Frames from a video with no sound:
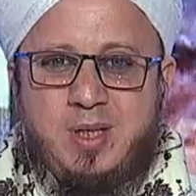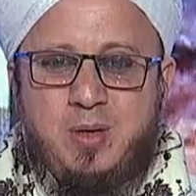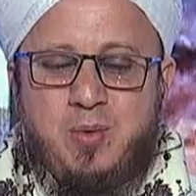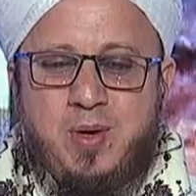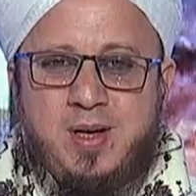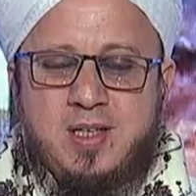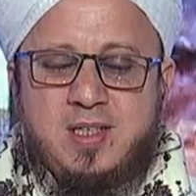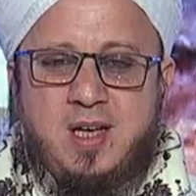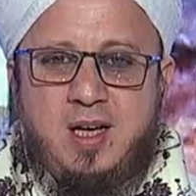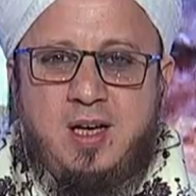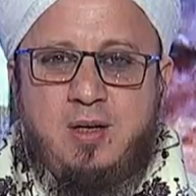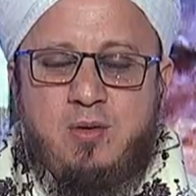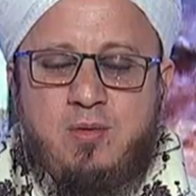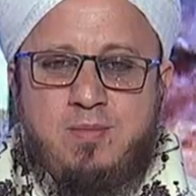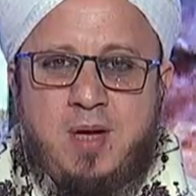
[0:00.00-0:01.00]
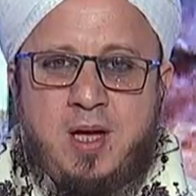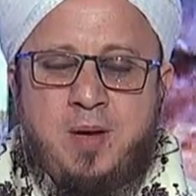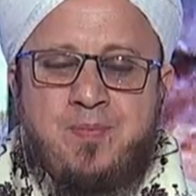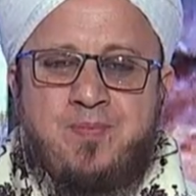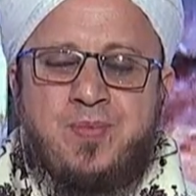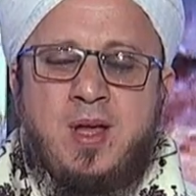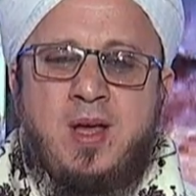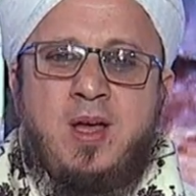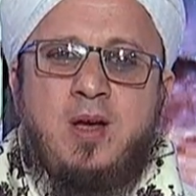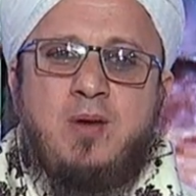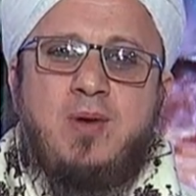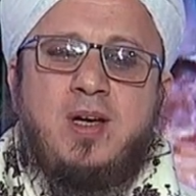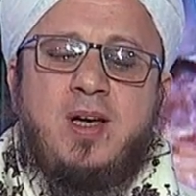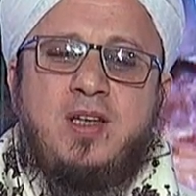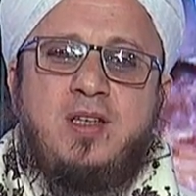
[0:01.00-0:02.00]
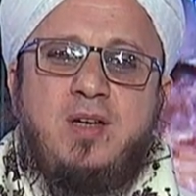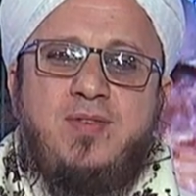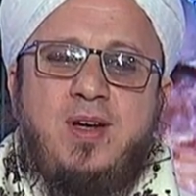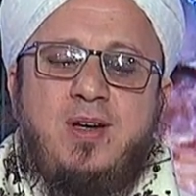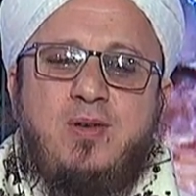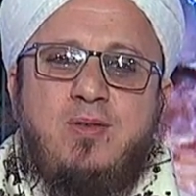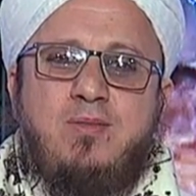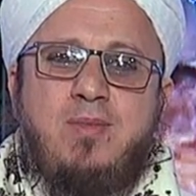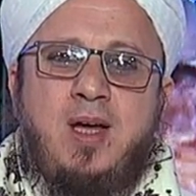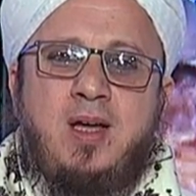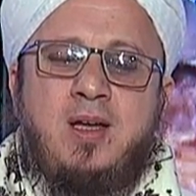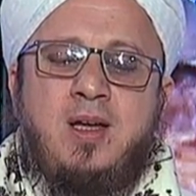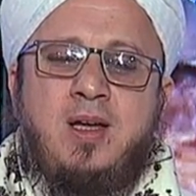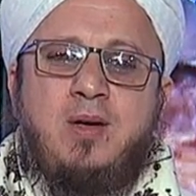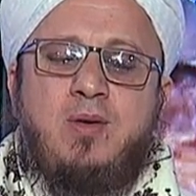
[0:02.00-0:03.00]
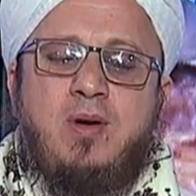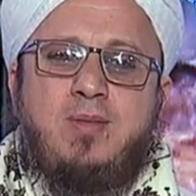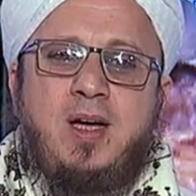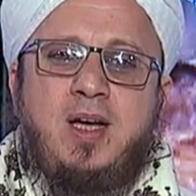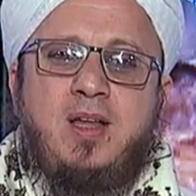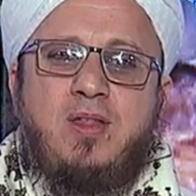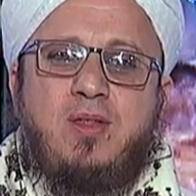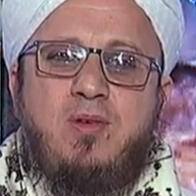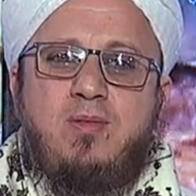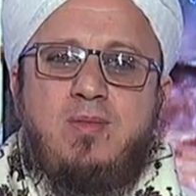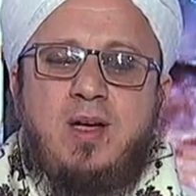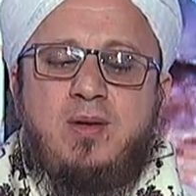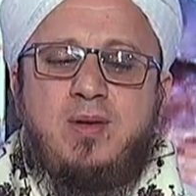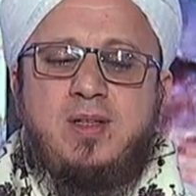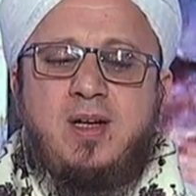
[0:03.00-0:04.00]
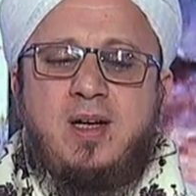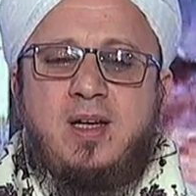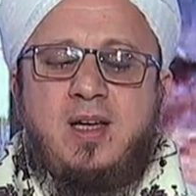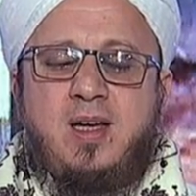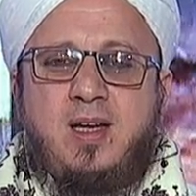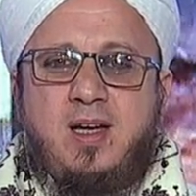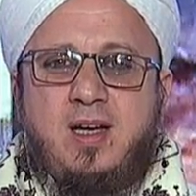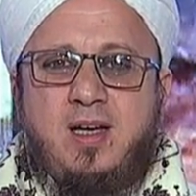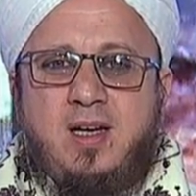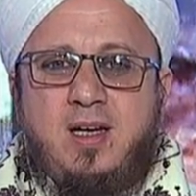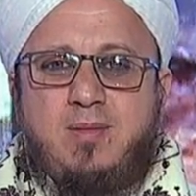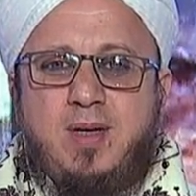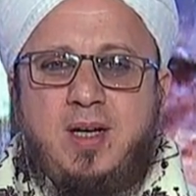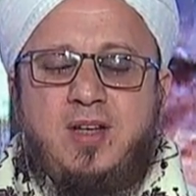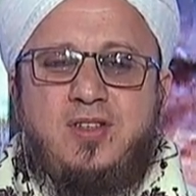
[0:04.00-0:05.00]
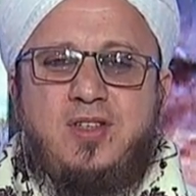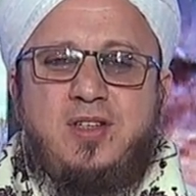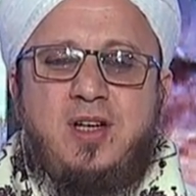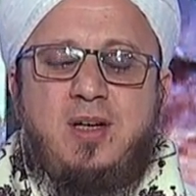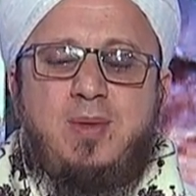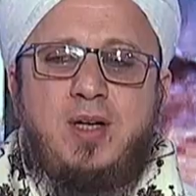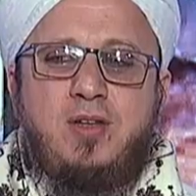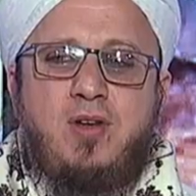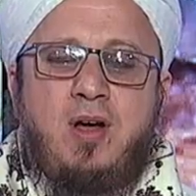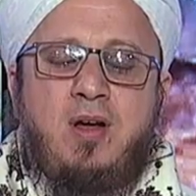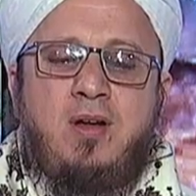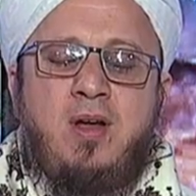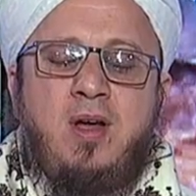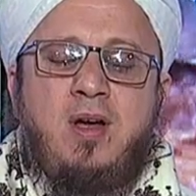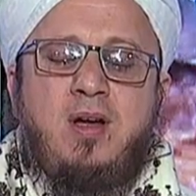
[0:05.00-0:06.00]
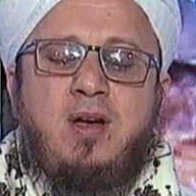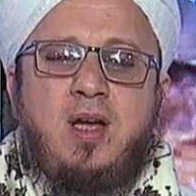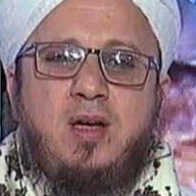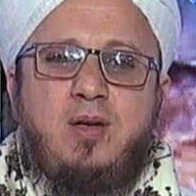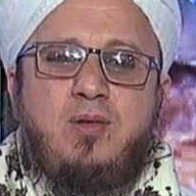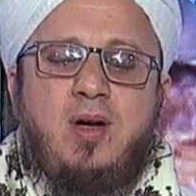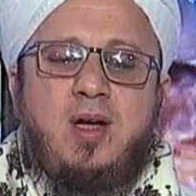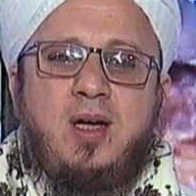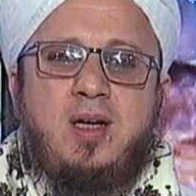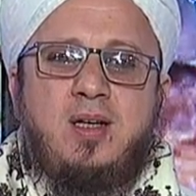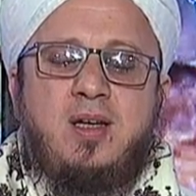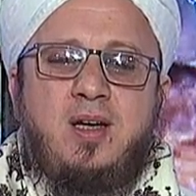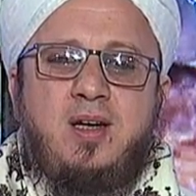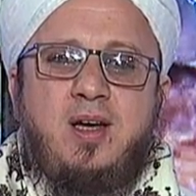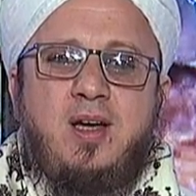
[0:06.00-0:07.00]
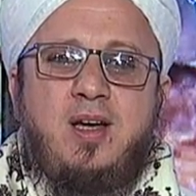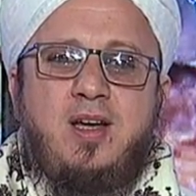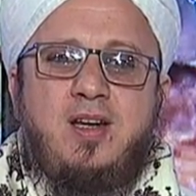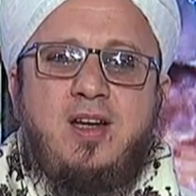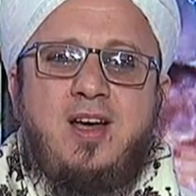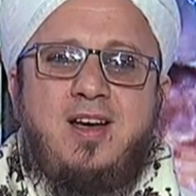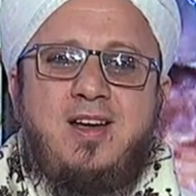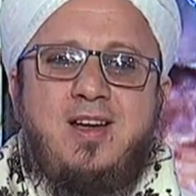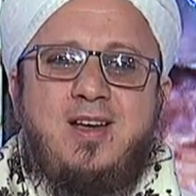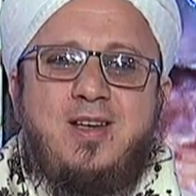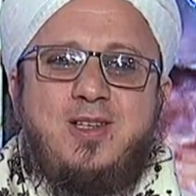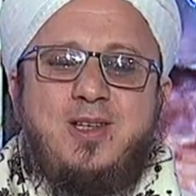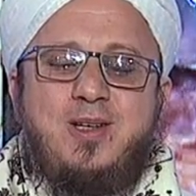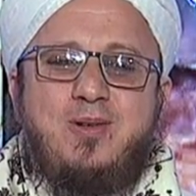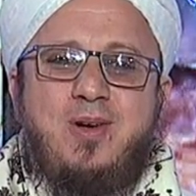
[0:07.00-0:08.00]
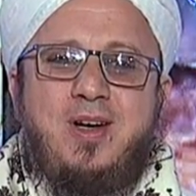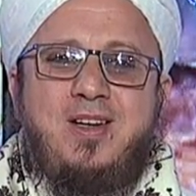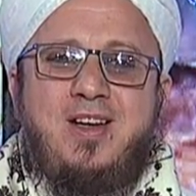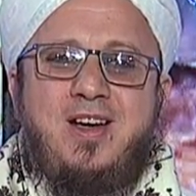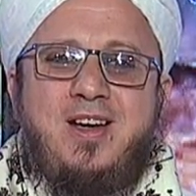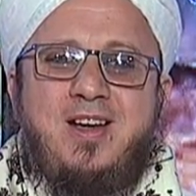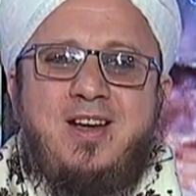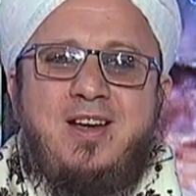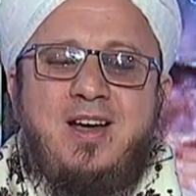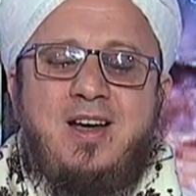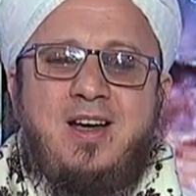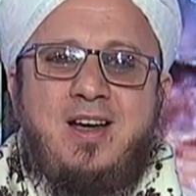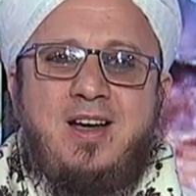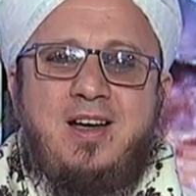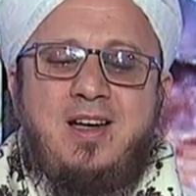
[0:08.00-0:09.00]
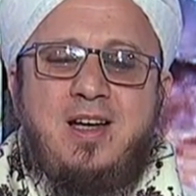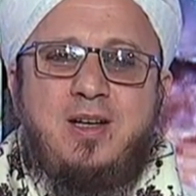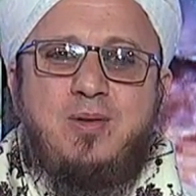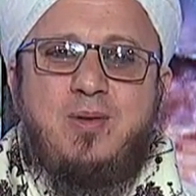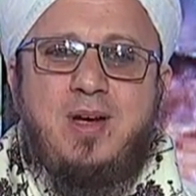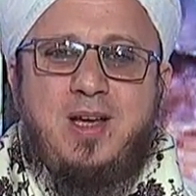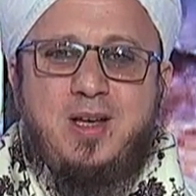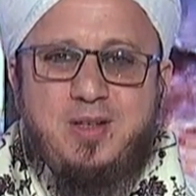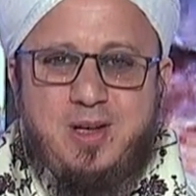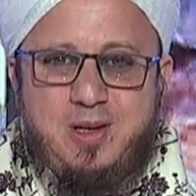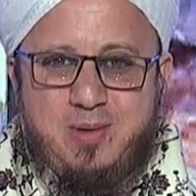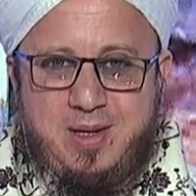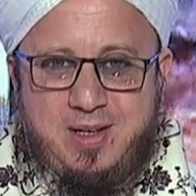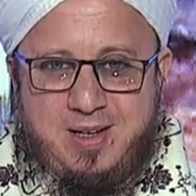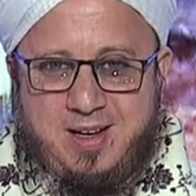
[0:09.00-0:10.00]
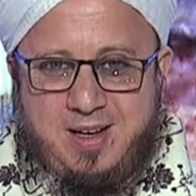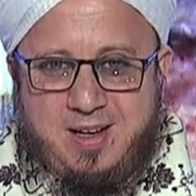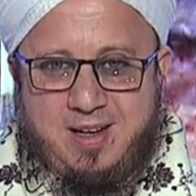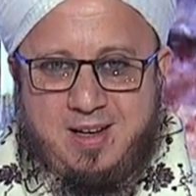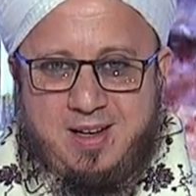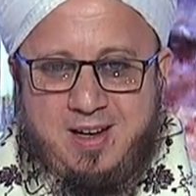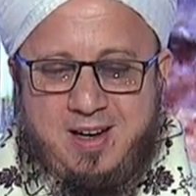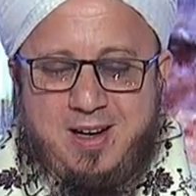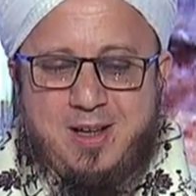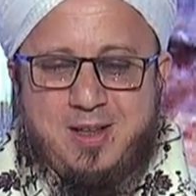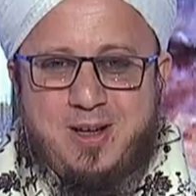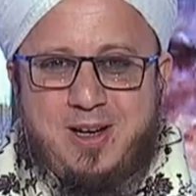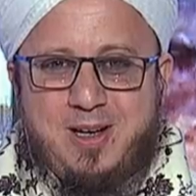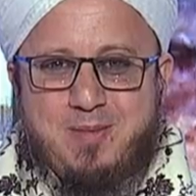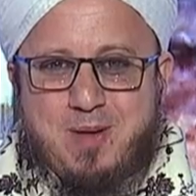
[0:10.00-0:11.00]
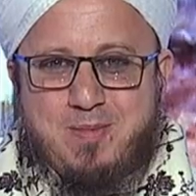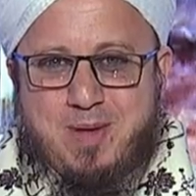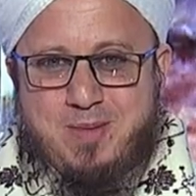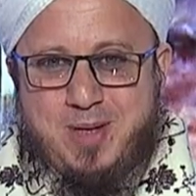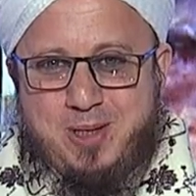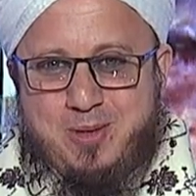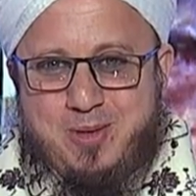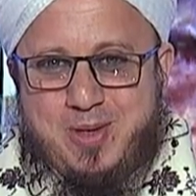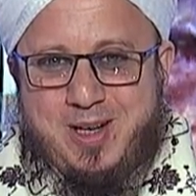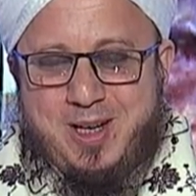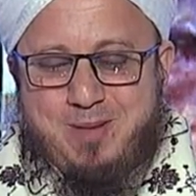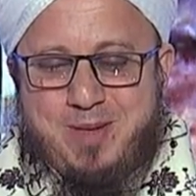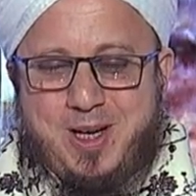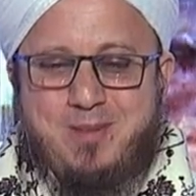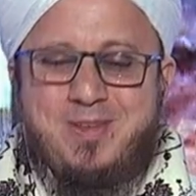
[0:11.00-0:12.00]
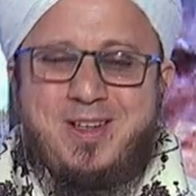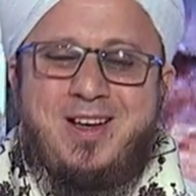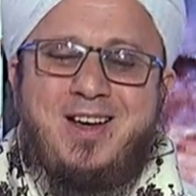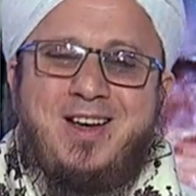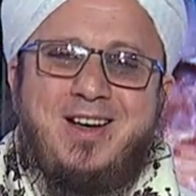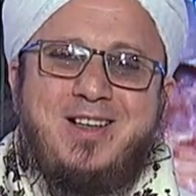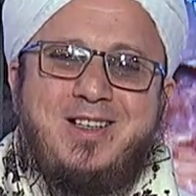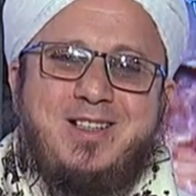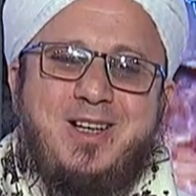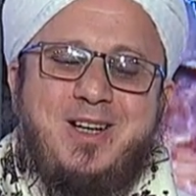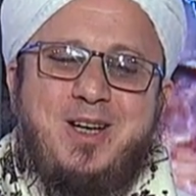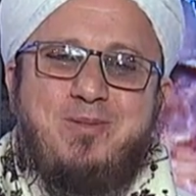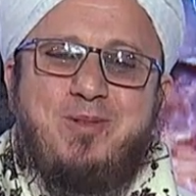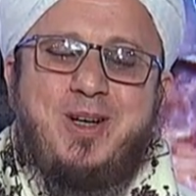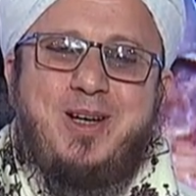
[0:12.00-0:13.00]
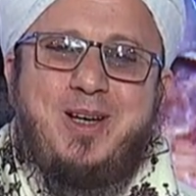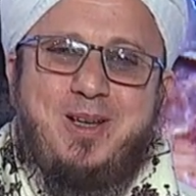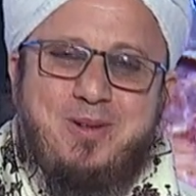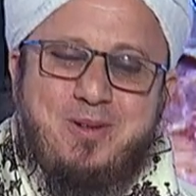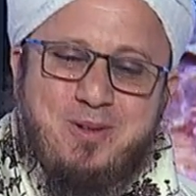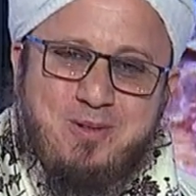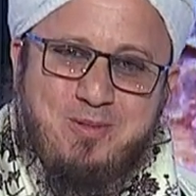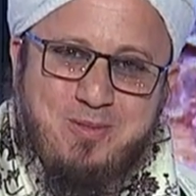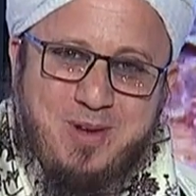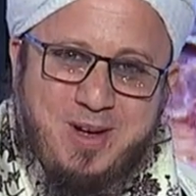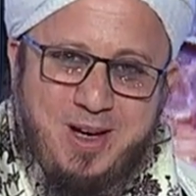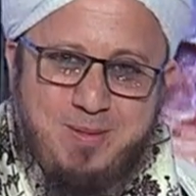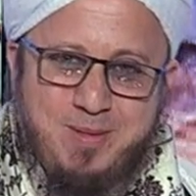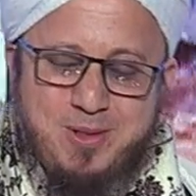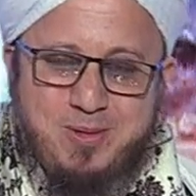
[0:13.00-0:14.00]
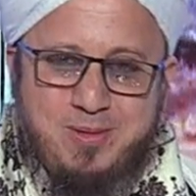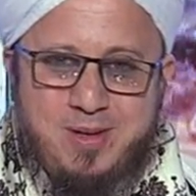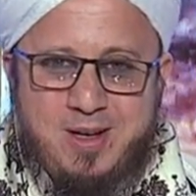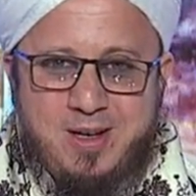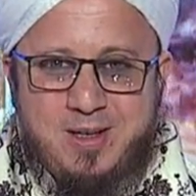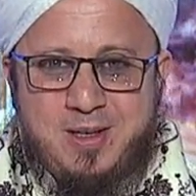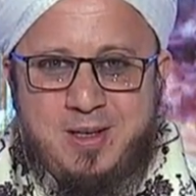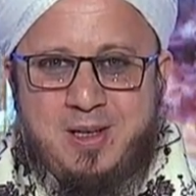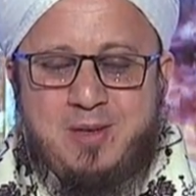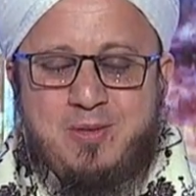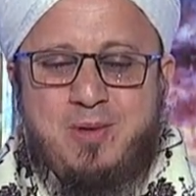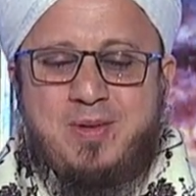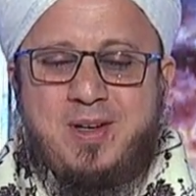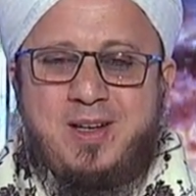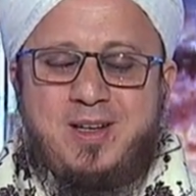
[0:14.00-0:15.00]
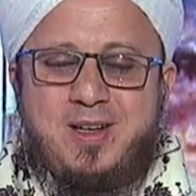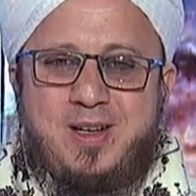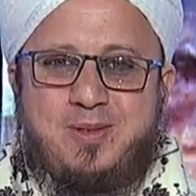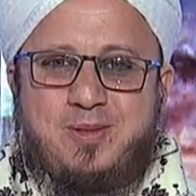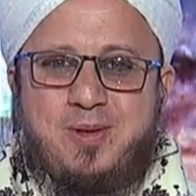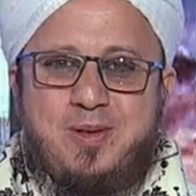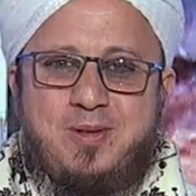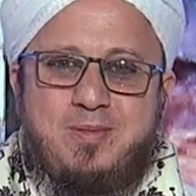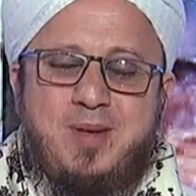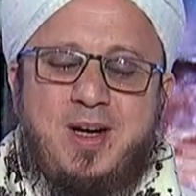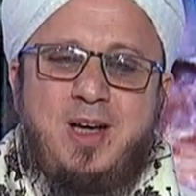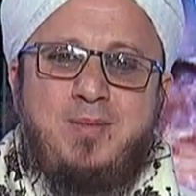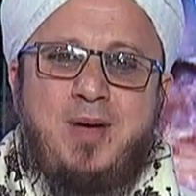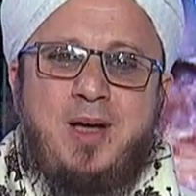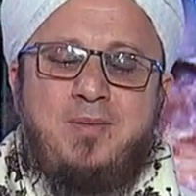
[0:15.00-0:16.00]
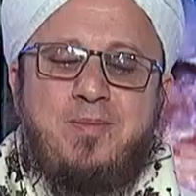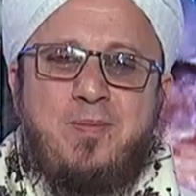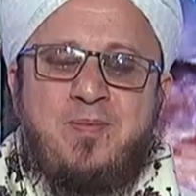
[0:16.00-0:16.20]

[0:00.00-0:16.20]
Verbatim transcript: ونصح الامه وكشف الغمه ومحى الظلمه وتركنا على المحجه البيضاء ليلها كنهارها لا يزيغ عنها الا هالك ولا يضل عنها الا ظالم اما بعد ايها الاحباب السلام عليكم ورحمة الله وبركاته مرحبا